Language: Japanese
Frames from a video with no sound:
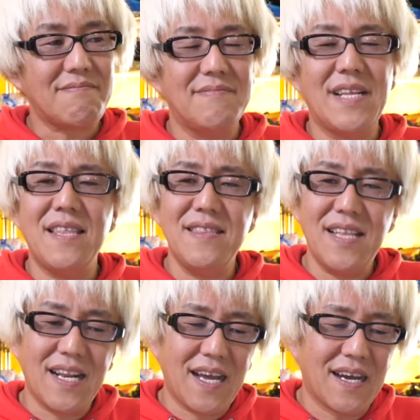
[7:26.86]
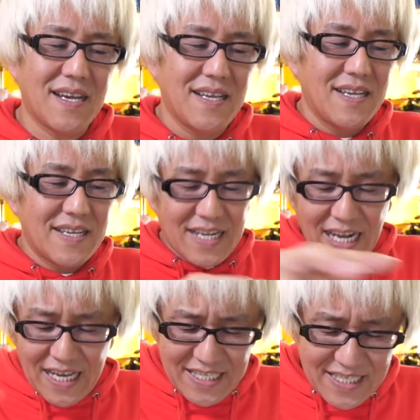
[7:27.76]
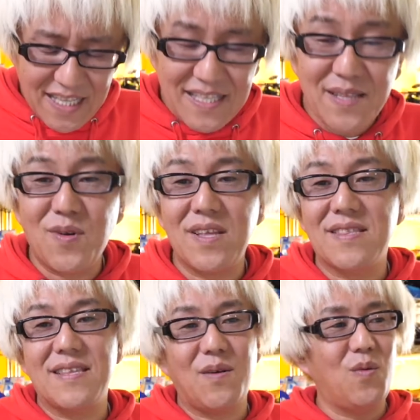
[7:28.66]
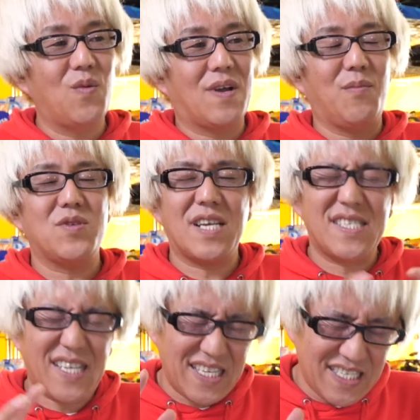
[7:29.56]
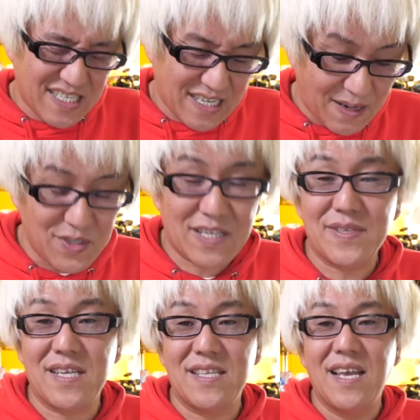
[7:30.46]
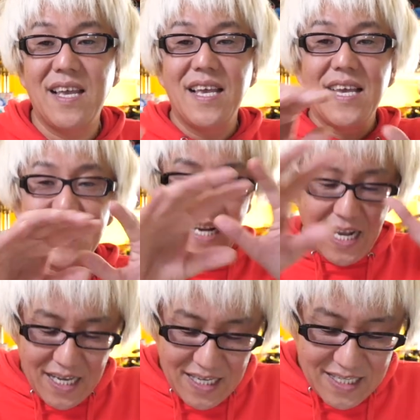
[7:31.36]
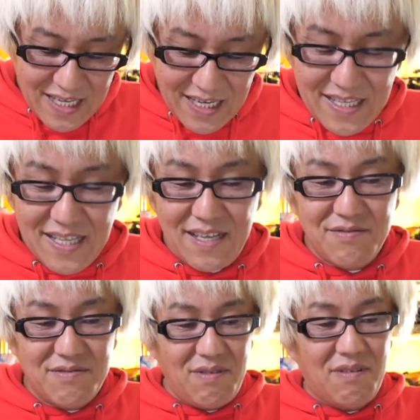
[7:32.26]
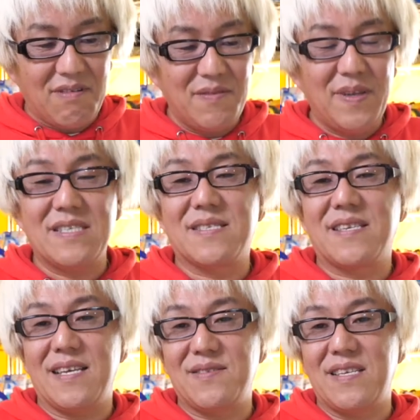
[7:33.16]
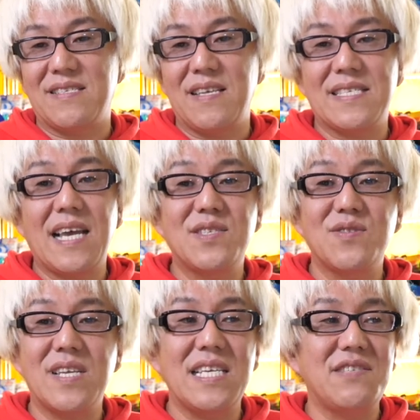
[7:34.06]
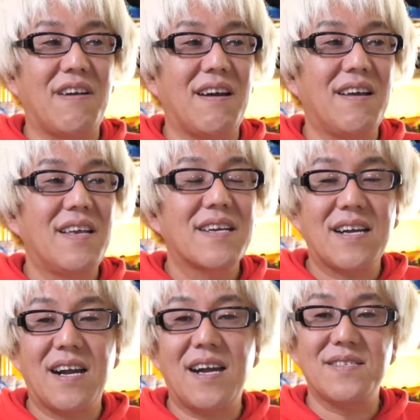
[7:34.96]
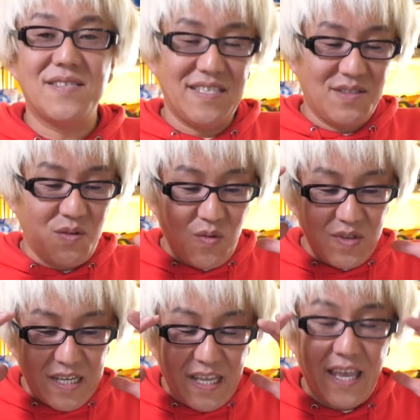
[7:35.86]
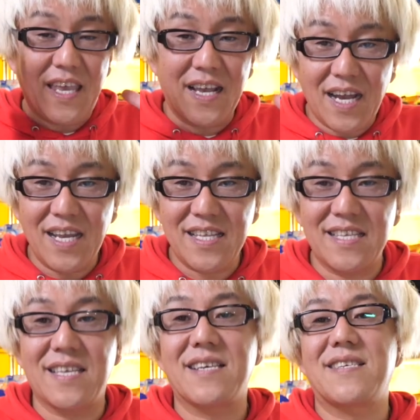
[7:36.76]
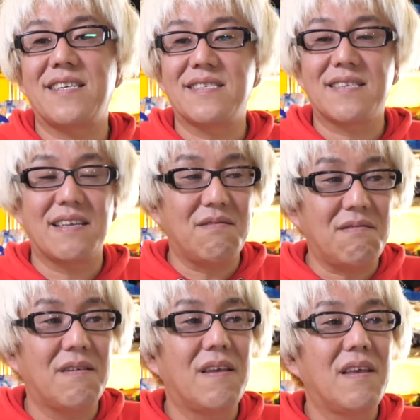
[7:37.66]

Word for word: なんなら、書いちゃってもらった方がもしかしたらいいかもしれませんね。書いていただくとイメージつきやすいですね。最終的には書かずに脳内で描いていただきたいんですけど、